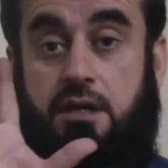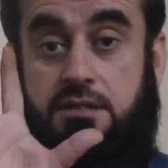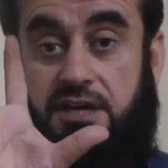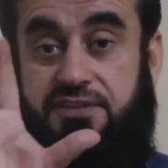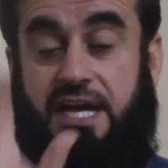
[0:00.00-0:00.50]

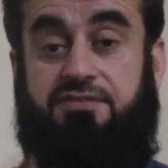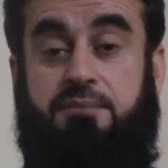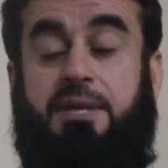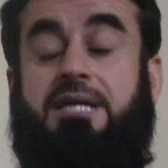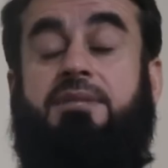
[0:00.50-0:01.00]
تفتح
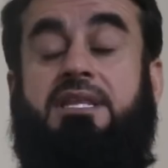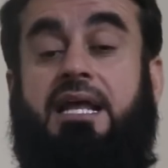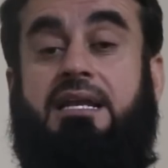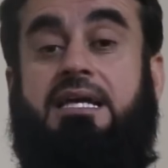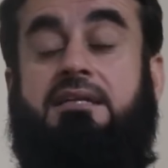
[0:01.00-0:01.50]
فمك مثل
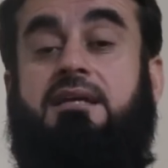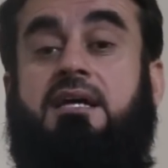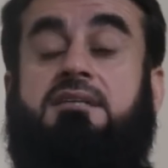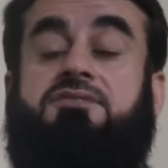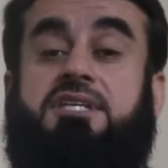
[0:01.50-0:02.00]
القرد
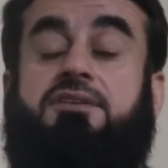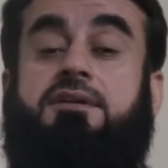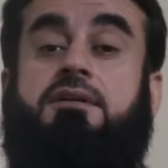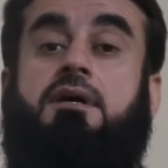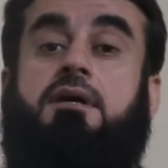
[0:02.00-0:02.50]

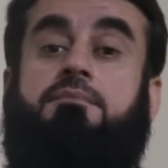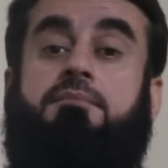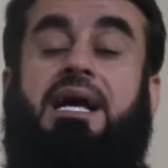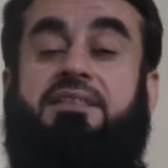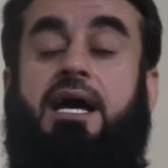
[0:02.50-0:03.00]
تنتظر
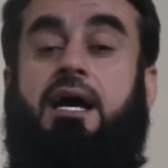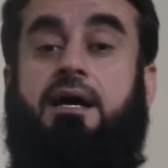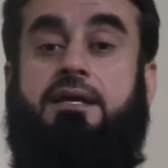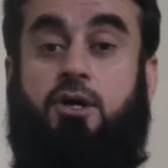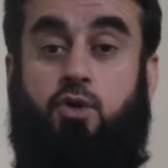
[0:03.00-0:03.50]
ماذا
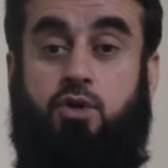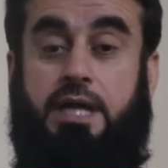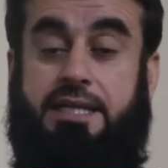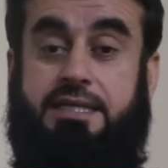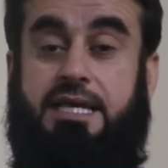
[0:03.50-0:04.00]
يقول
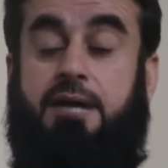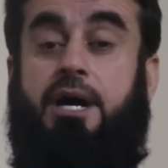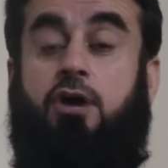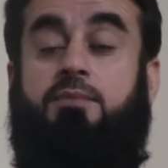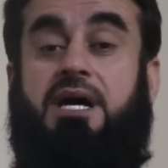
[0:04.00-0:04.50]
النيابة
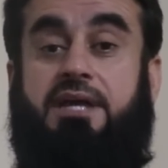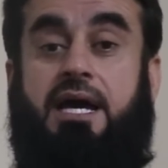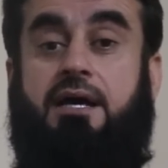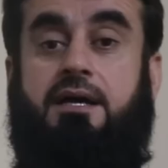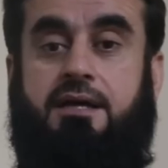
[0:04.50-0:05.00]
أو
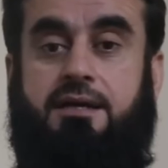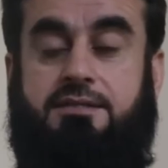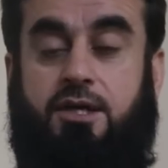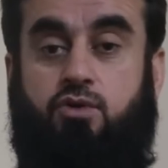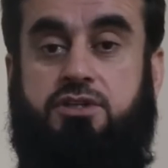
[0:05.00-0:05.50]
ماذا آه،
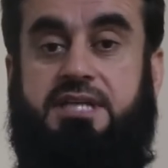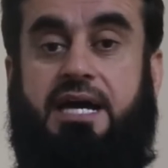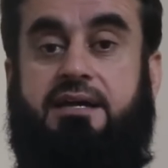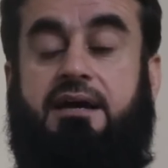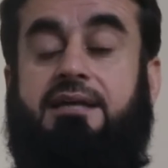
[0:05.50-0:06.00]
تقول
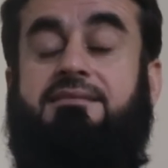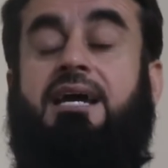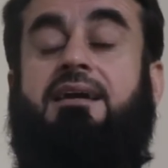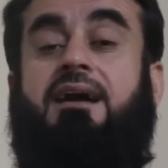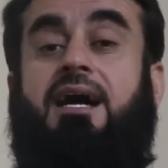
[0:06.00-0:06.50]
التحقيقات
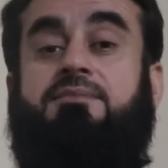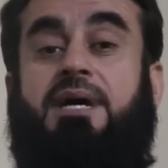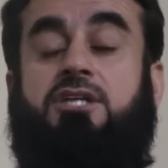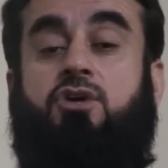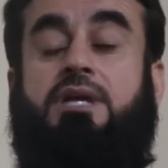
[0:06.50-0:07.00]
التحقيقات
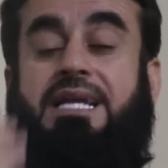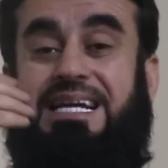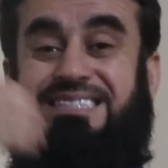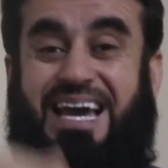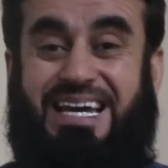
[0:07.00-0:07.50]
ما تقول إلا
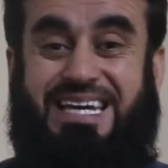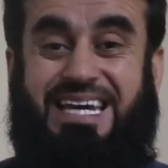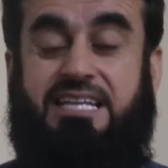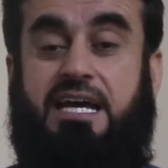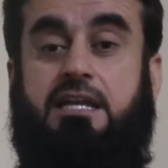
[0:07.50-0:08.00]

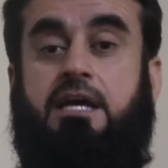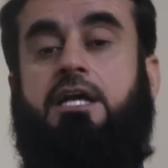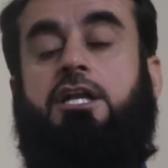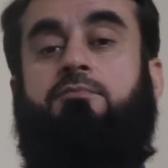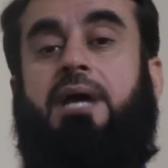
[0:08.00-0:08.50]
تأكيدا
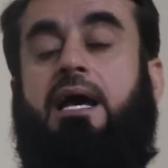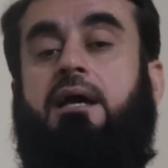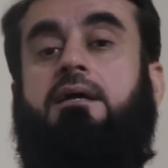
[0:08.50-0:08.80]
لما